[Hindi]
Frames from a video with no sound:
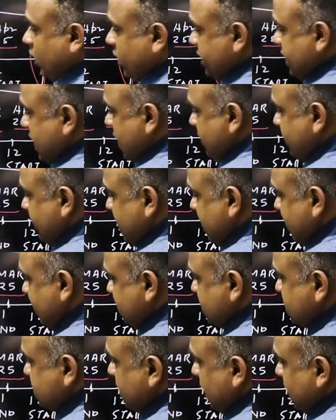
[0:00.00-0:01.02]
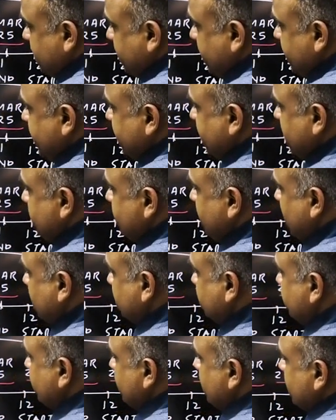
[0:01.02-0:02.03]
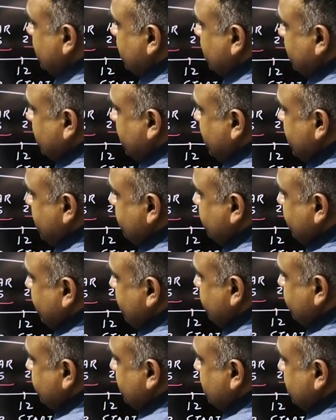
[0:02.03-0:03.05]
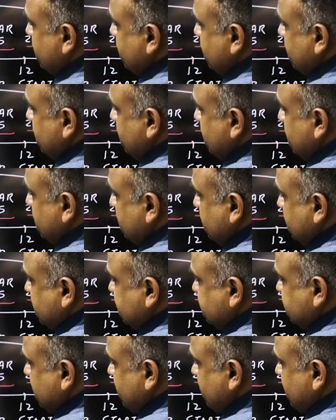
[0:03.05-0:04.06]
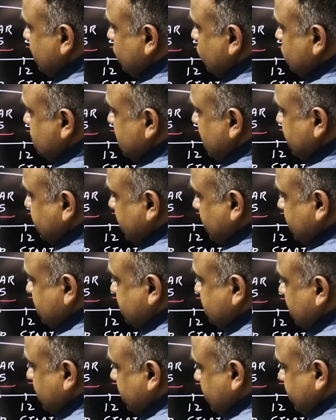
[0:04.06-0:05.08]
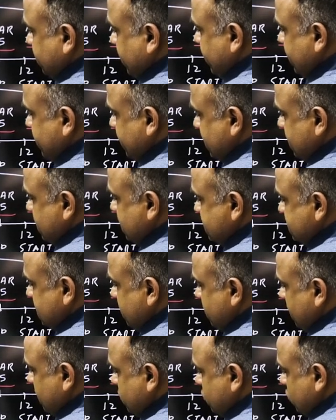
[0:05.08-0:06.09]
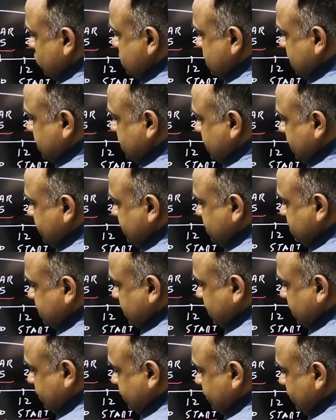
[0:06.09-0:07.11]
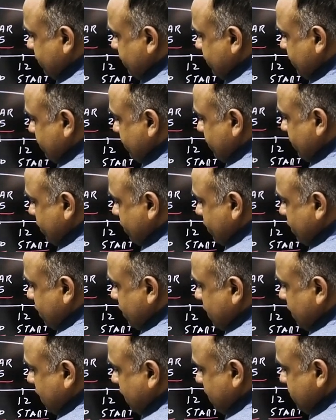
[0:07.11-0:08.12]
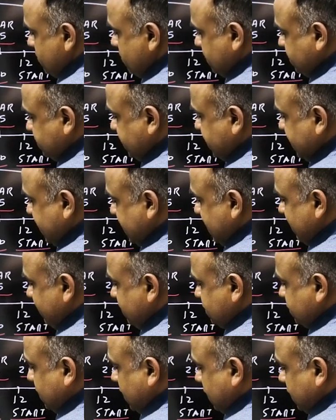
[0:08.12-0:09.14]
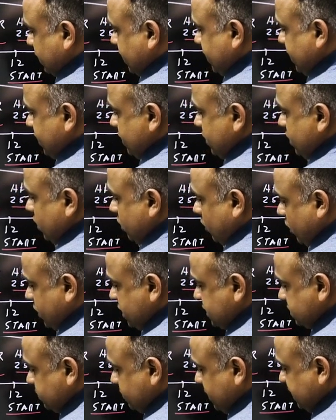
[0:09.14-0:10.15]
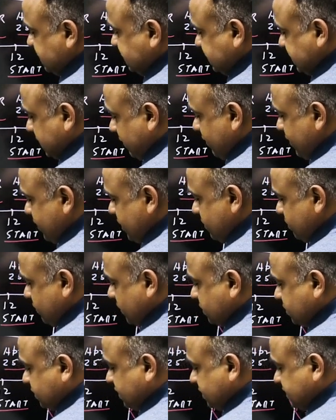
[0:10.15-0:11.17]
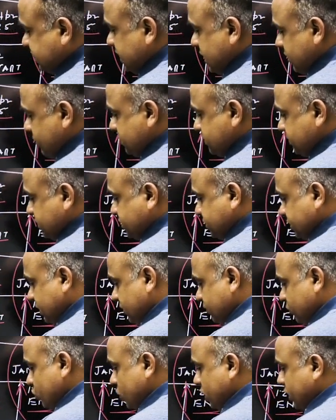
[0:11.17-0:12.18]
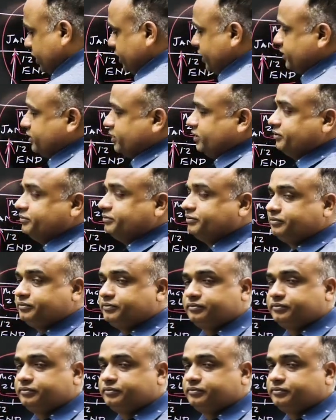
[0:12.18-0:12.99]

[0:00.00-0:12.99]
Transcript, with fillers: और यहाँ पर इलेवंथ स्टार्ट करने के बाद करीब करीब दिसंबर 2023 तक यानी कि दिसंबर 2023 तक हम बच्चे की इलेवन चलाते हैं और इसमें 70 परसेंट सिलेबस बच्चे का पूरा कर लेते हैं